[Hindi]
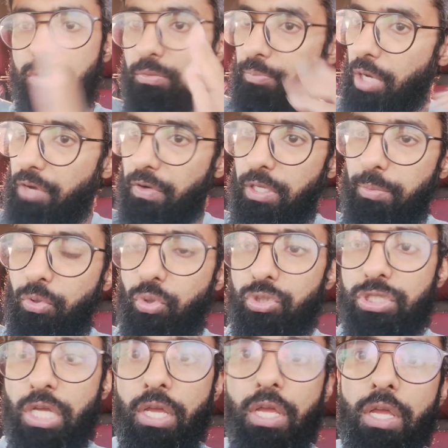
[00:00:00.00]
खुश बाहर वाली भी
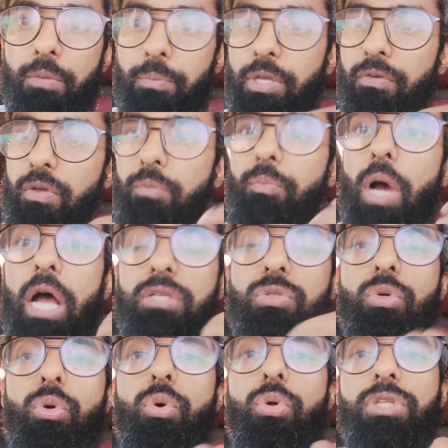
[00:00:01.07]
खुश बीवी बाज
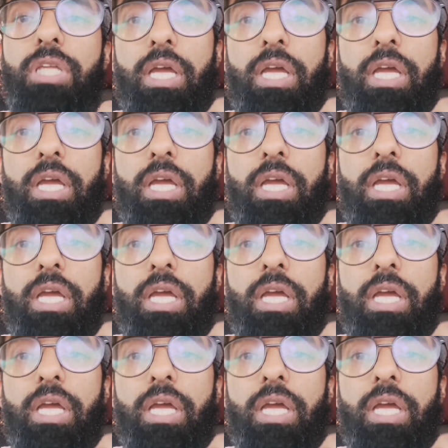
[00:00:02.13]
तो